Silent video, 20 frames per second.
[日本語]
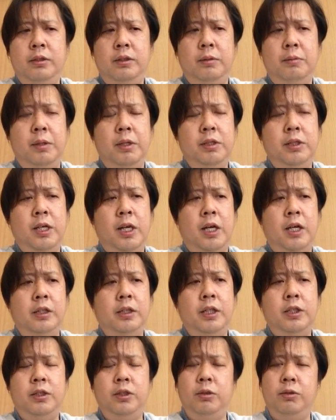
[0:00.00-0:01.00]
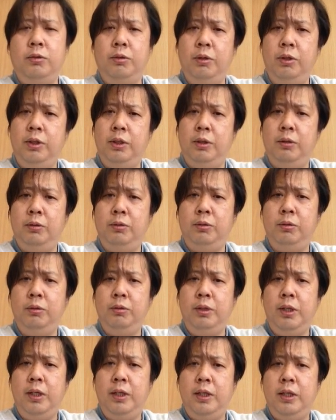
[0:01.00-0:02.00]
でましてや二十歳を超えた大
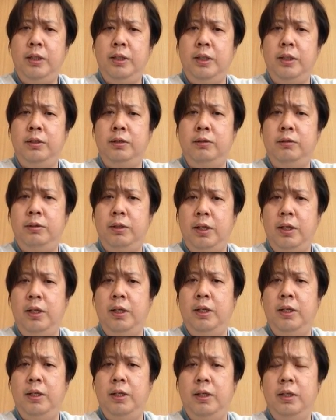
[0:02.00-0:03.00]
人がですね、